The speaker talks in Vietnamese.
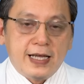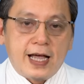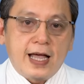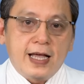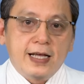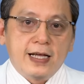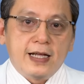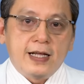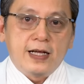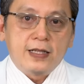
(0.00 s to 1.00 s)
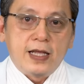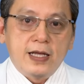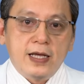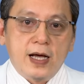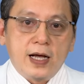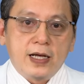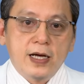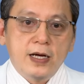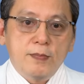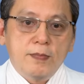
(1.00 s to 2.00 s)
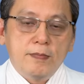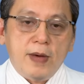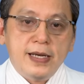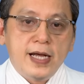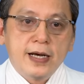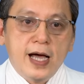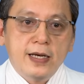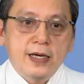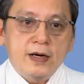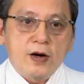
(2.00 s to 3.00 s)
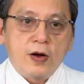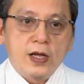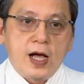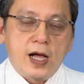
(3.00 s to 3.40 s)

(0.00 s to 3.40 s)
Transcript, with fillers: à, ờ, thì ờ, cứ bệnh nhân đến rồi